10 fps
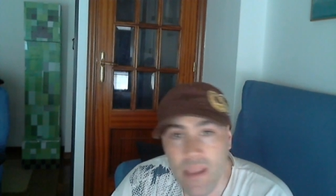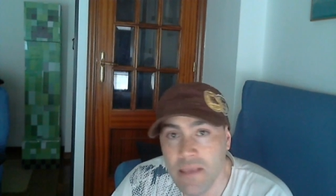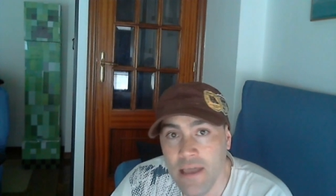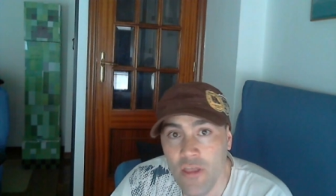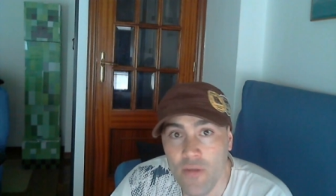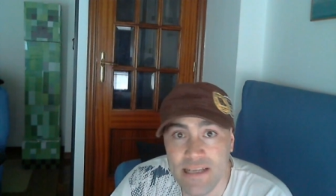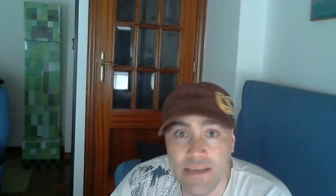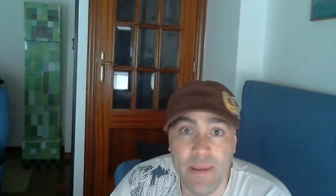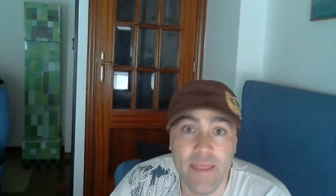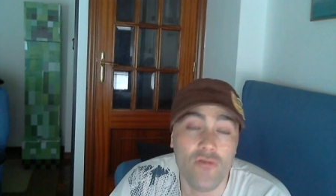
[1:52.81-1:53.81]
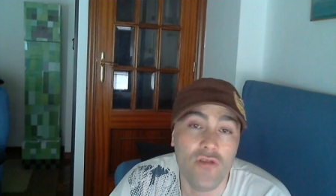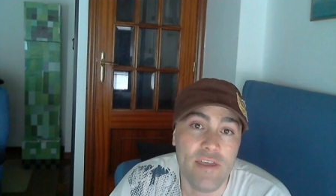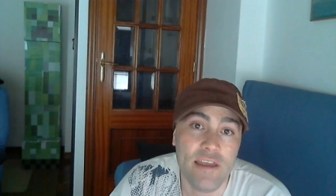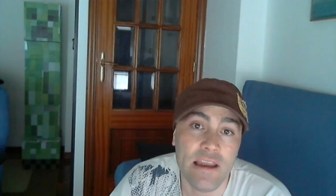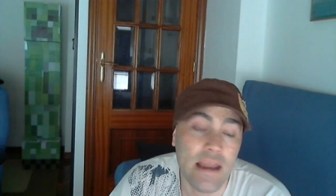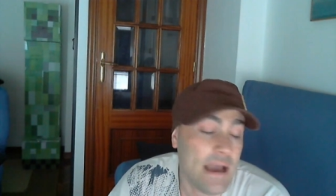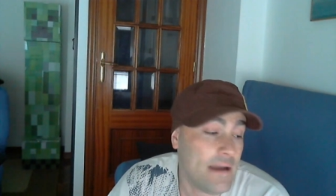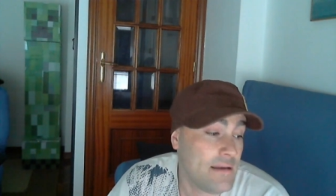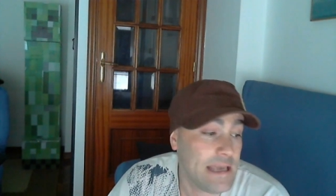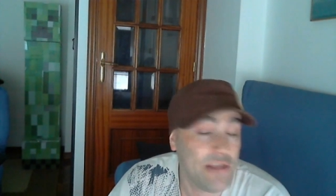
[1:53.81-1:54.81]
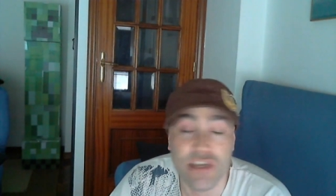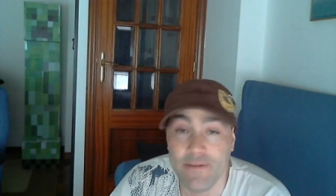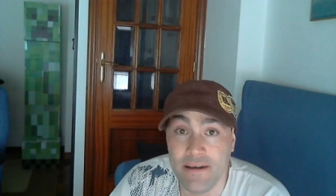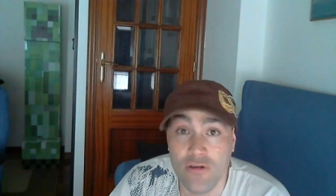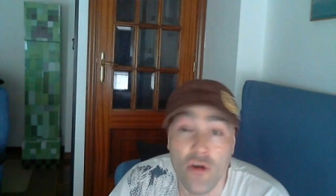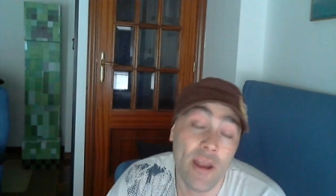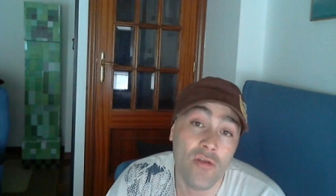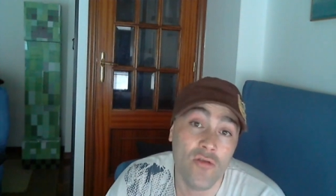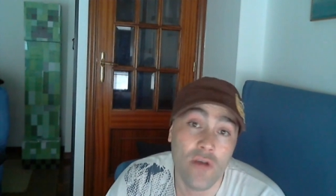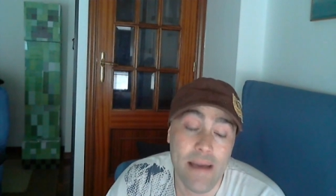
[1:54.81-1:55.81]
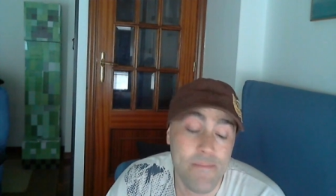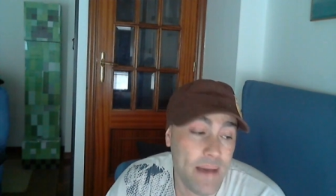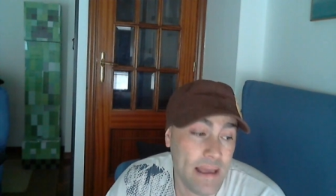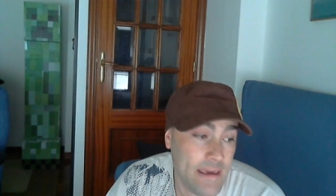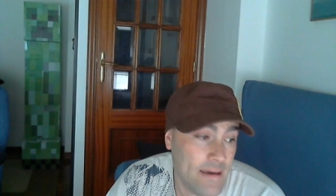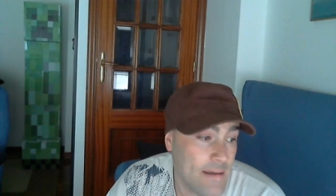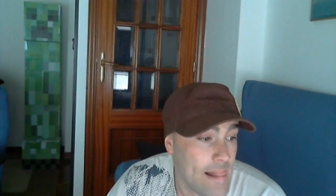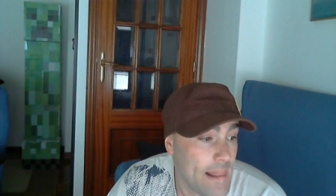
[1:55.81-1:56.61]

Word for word: ya no vas a perder un día del clan, ya no se va a joder tu campaña.